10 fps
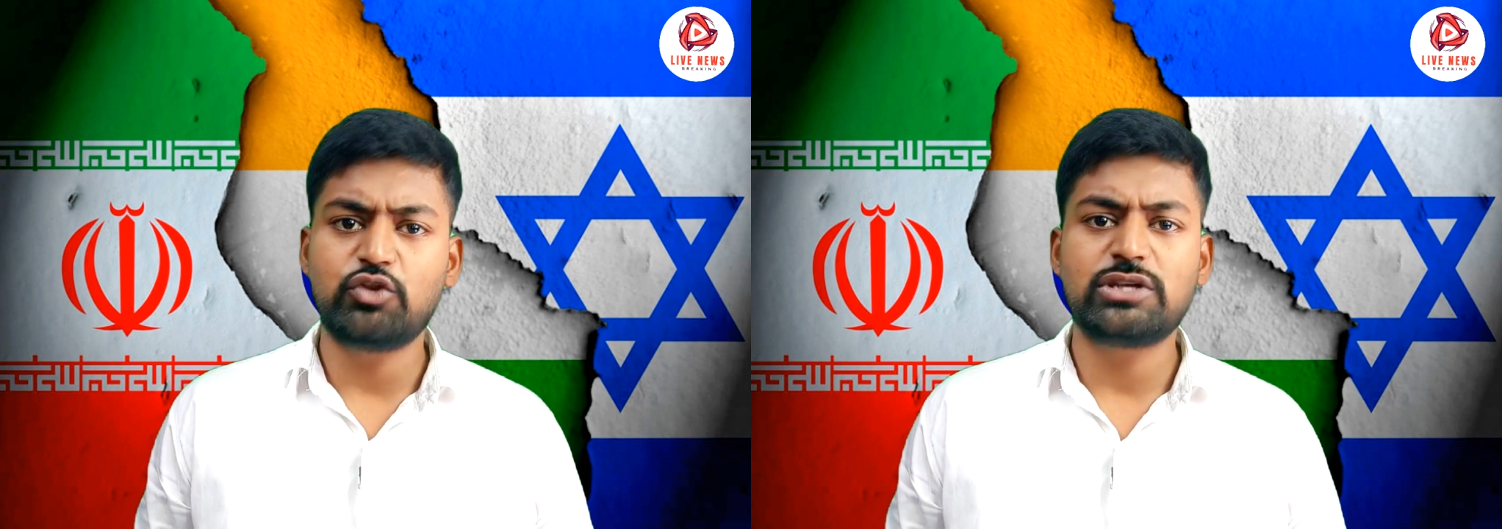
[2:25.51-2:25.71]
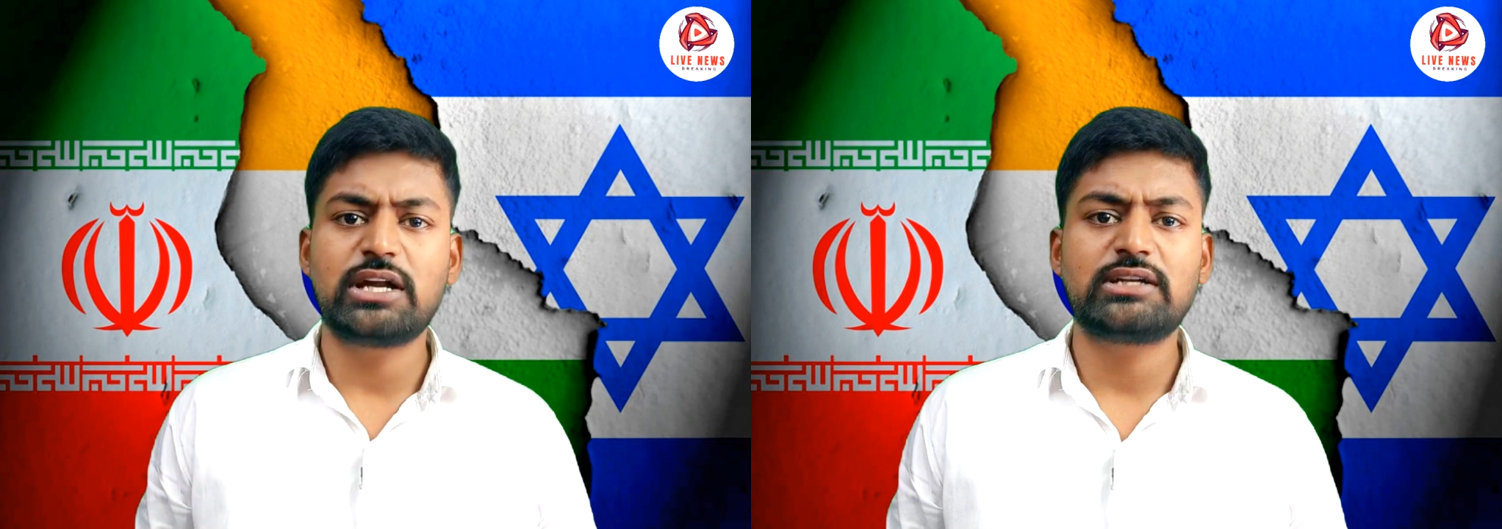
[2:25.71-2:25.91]

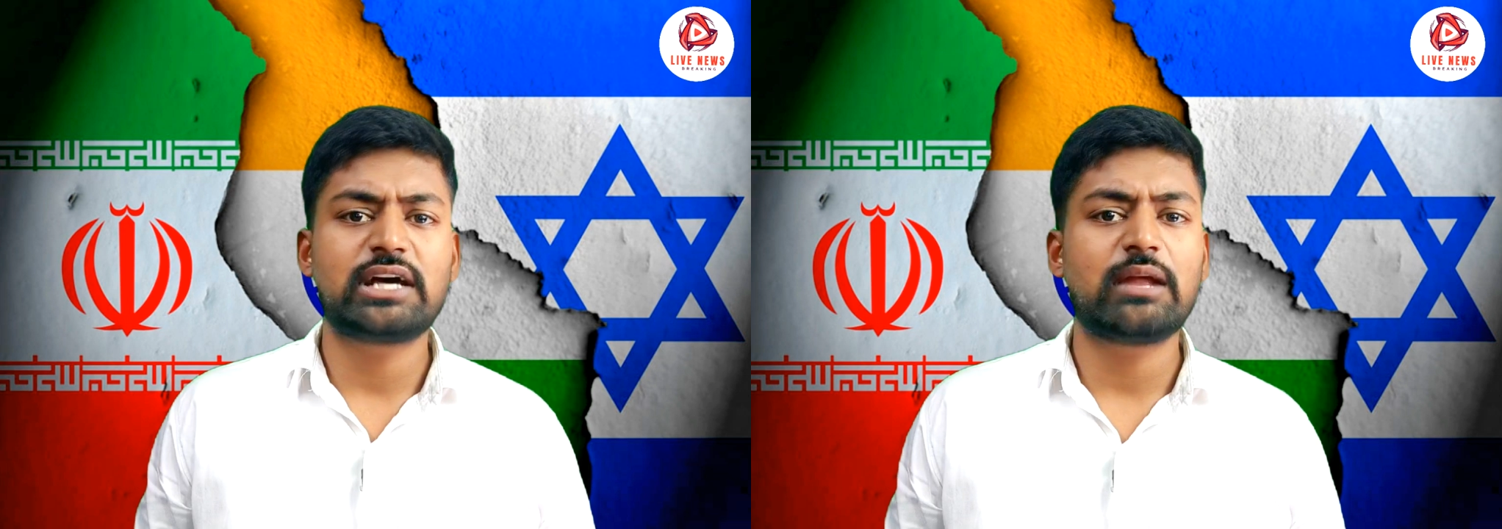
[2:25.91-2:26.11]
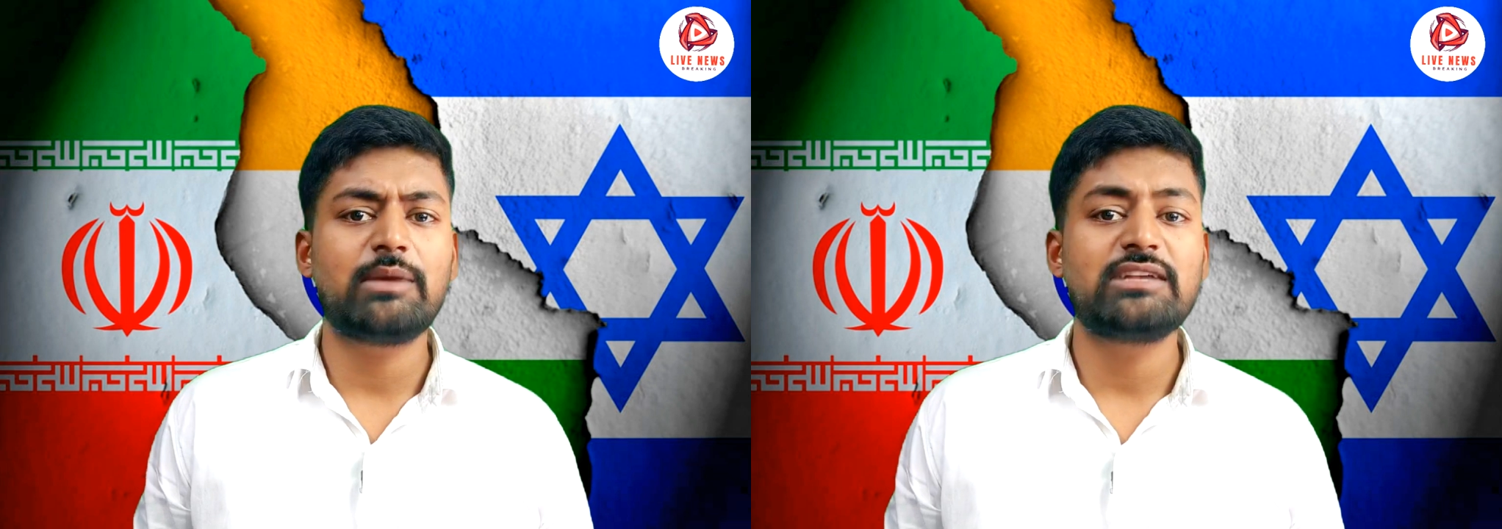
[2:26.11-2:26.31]

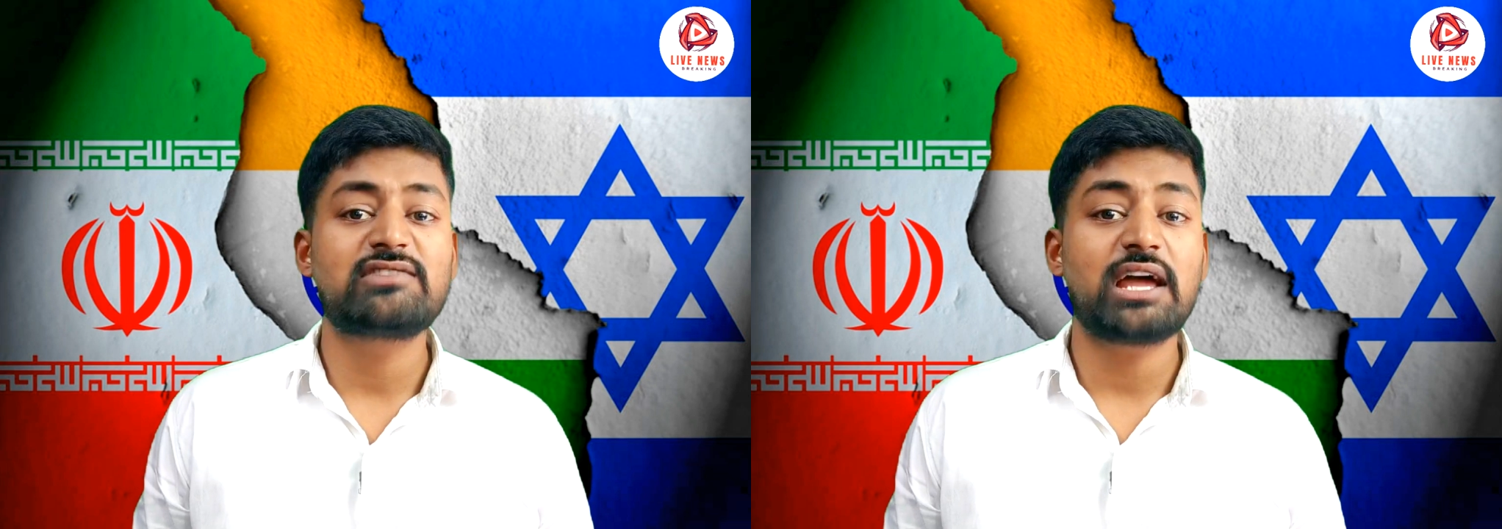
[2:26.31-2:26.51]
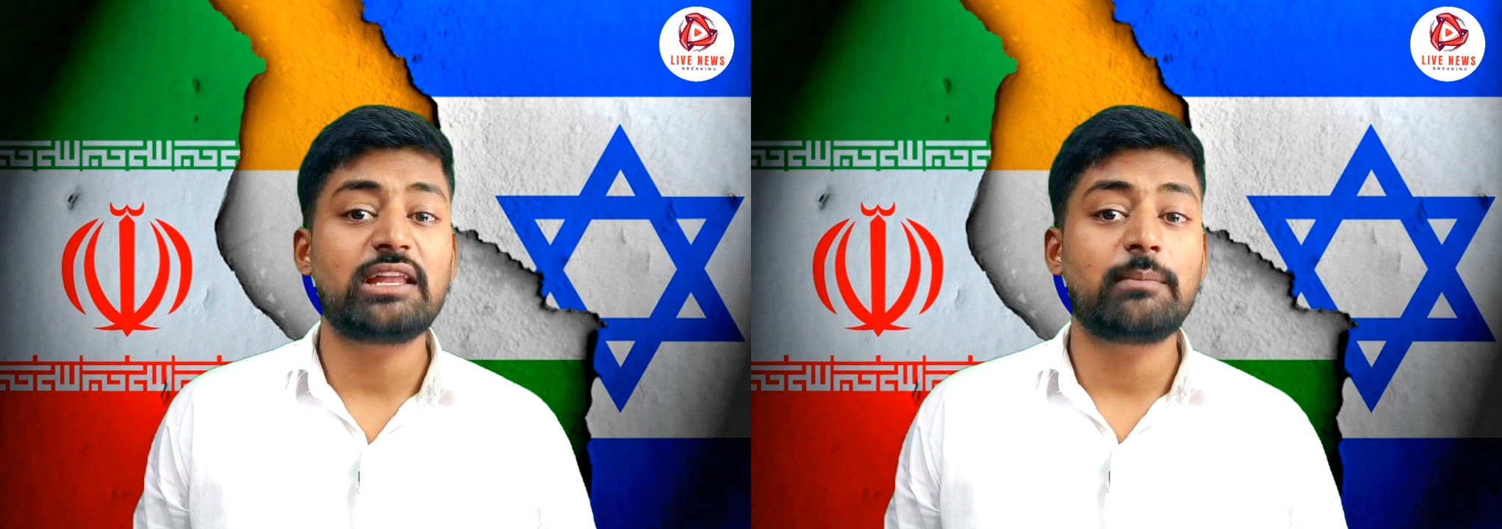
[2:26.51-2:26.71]
2018 में
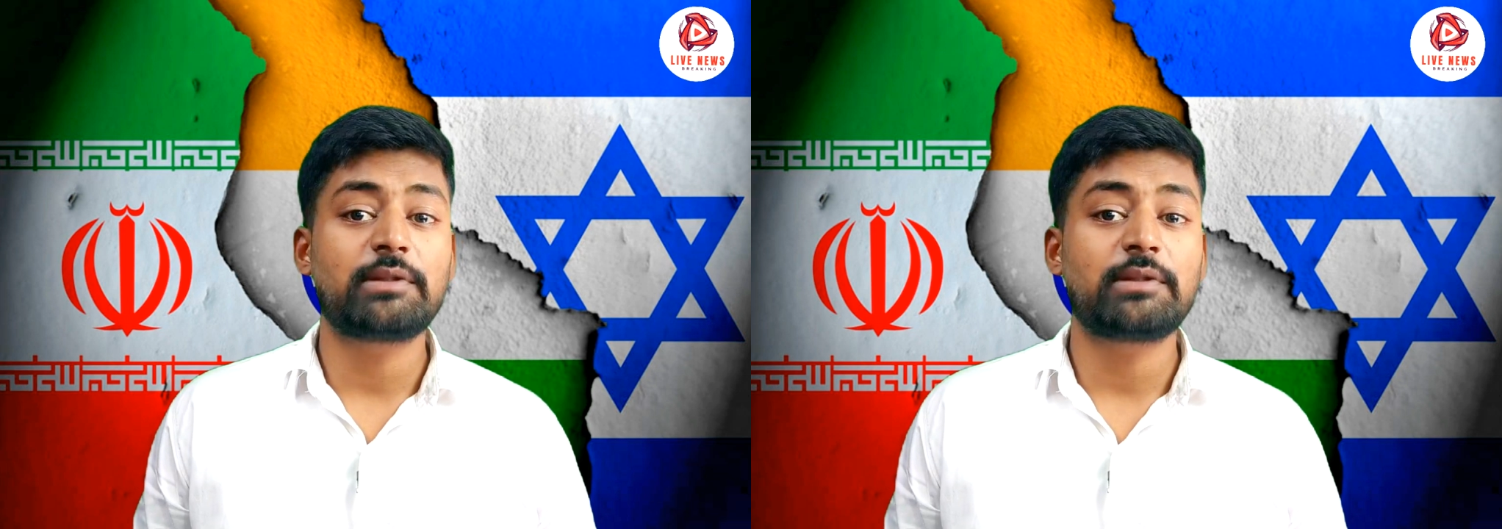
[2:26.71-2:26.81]
इसराइल के